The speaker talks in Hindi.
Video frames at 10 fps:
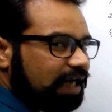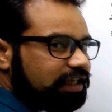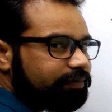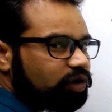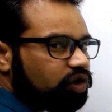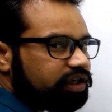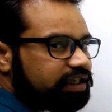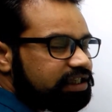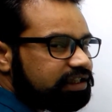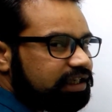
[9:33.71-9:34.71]
बाद हम एक और
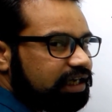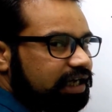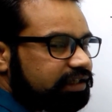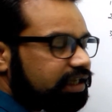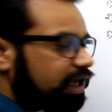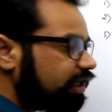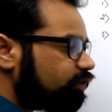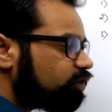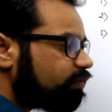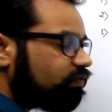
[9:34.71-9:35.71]
कंडीशन लगाते हैं
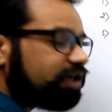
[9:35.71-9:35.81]
कि उसमें